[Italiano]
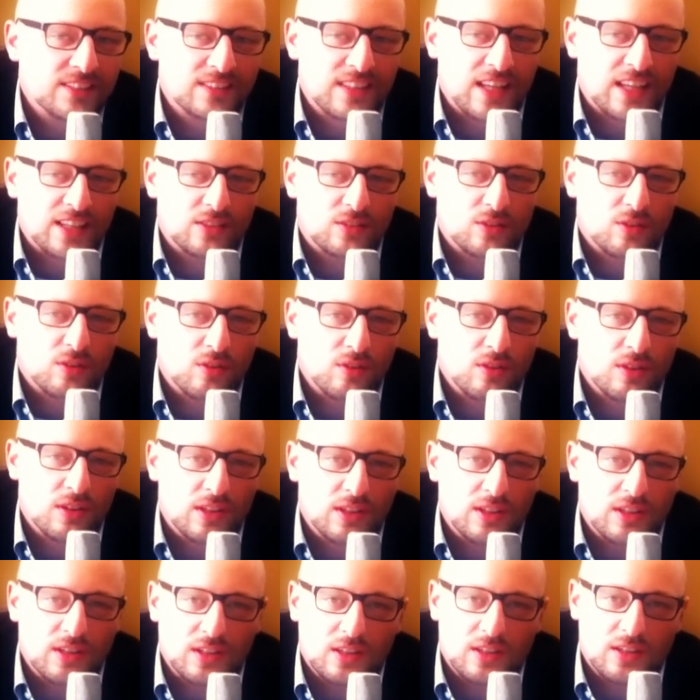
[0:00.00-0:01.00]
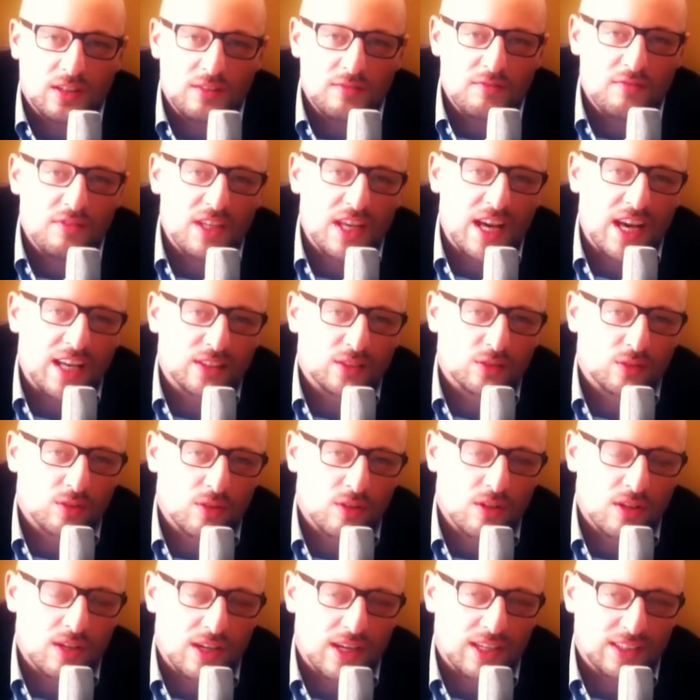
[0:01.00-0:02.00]
stato eh,
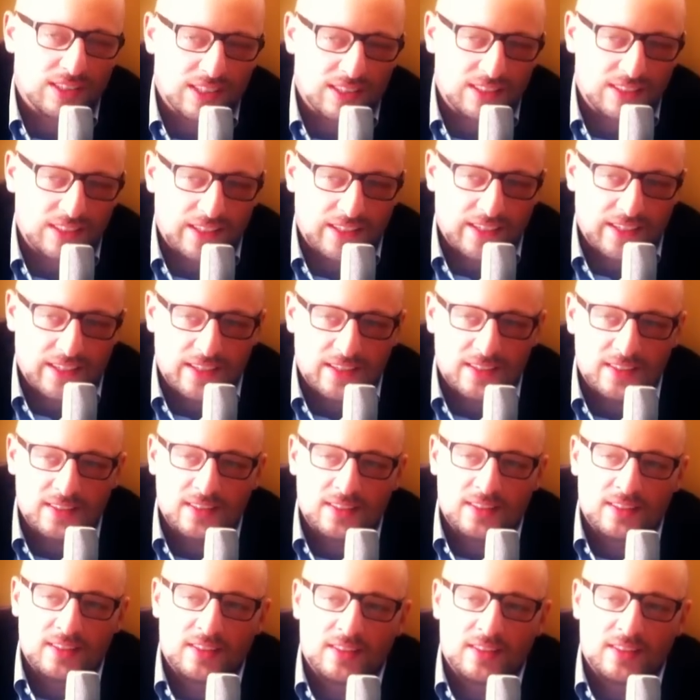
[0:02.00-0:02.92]
inviato ad Andrea.